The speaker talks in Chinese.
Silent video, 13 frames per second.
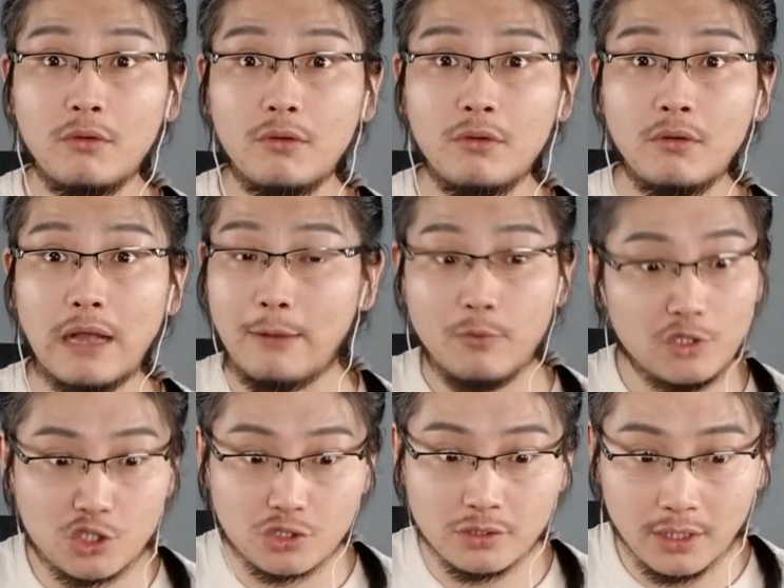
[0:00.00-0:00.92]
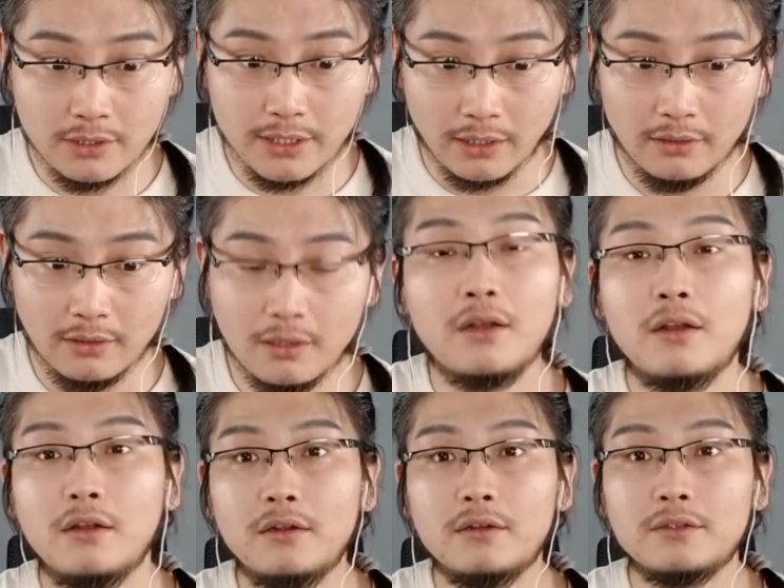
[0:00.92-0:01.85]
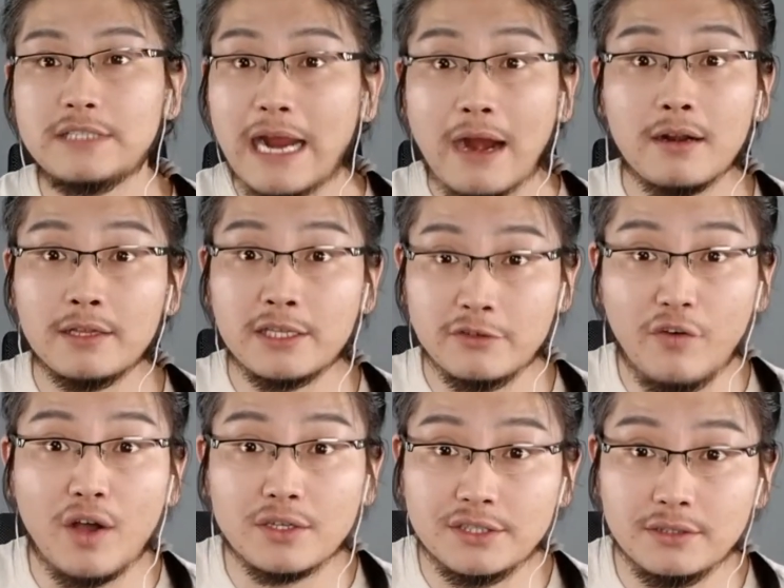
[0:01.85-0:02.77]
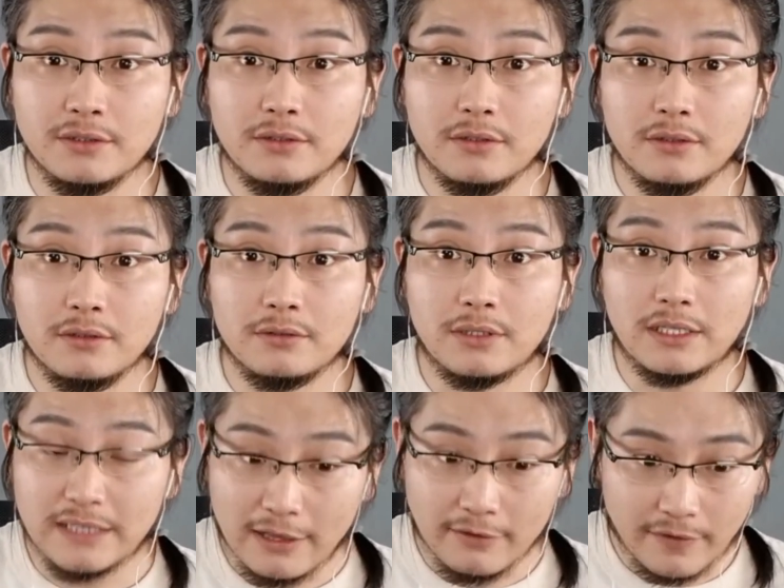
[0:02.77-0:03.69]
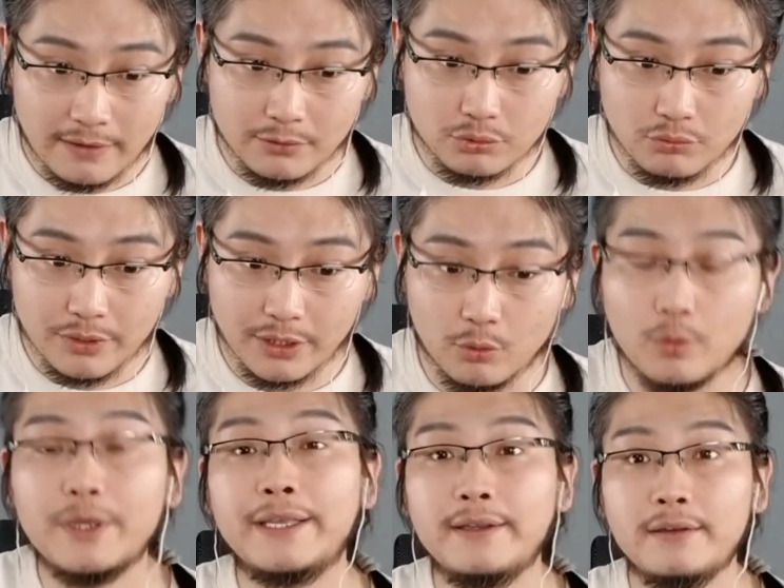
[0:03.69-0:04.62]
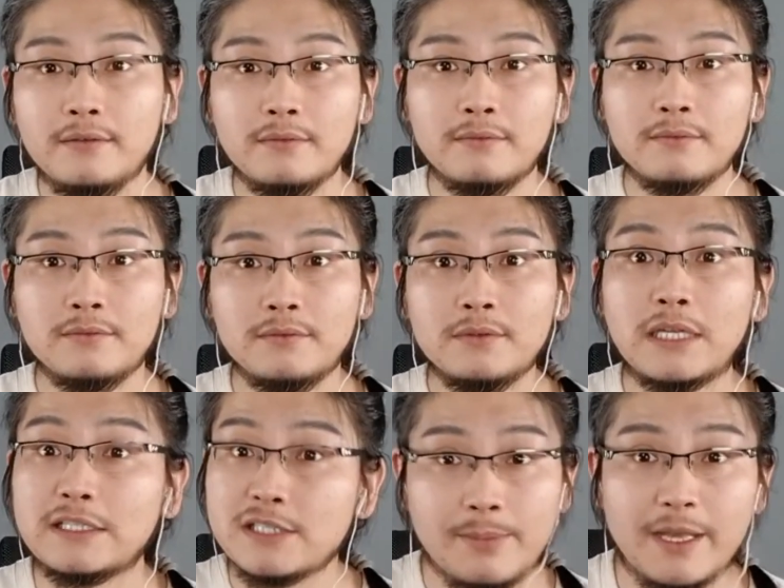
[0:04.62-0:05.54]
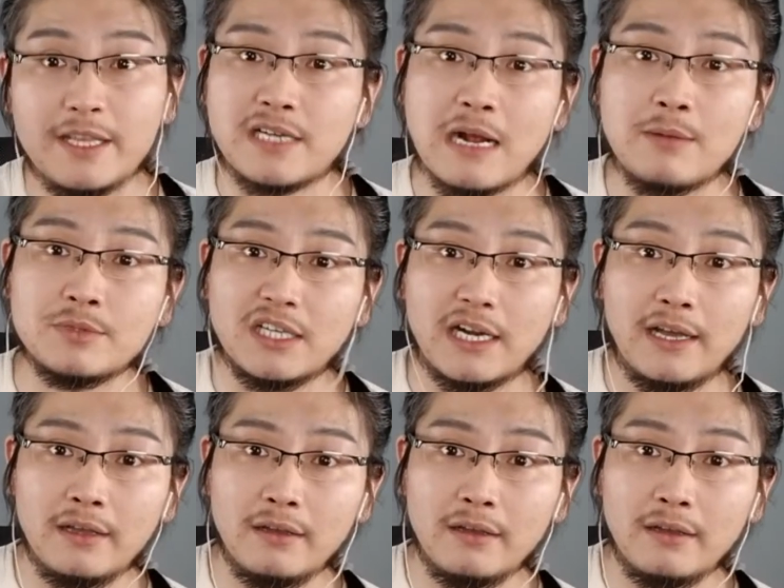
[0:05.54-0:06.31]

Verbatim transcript: 啊，我只能赢。这样的人你放心。他但凡输一回，他这辈子站不起来，